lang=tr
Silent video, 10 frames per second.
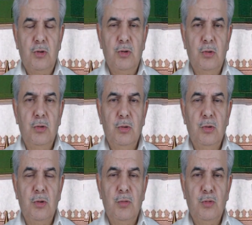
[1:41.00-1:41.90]
Çünkü
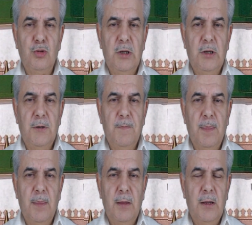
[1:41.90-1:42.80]
günümüzde
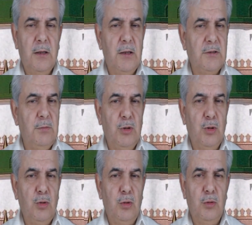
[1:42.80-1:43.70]
herkesin bir
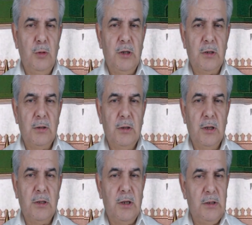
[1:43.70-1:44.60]
yolu var.
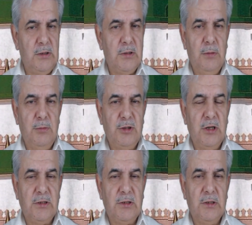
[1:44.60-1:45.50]
Hatta İslam
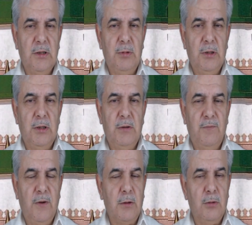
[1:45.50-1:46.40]
içerisinde bile
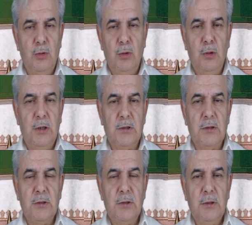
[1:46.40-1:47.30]
farklı yollar.
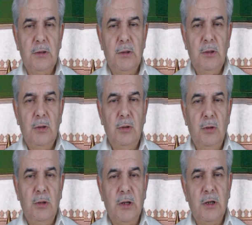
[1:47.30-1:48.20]

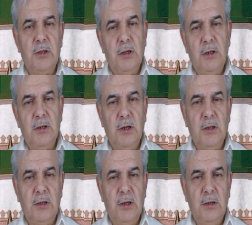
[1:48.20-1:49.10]
Onlara
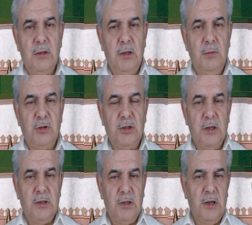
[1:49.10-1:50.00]
tarikat da
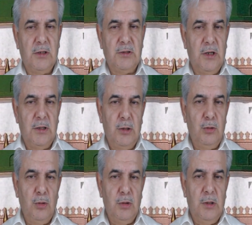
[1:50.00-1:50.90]
demişler. Tarik
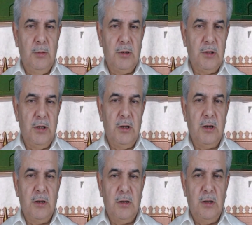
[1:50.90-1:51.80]
zaten yol demek.
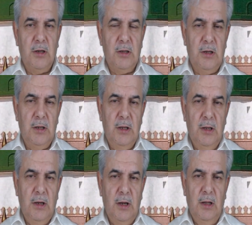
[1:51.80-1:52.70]
Tarikatlar da
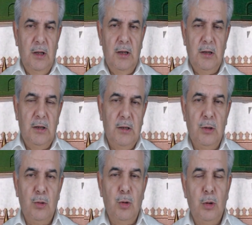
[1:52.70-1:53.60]
Allah'a
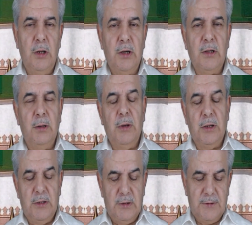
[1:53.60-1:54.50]
giden yollar
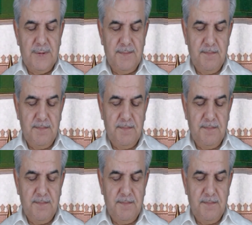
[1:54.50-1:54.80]
demektir.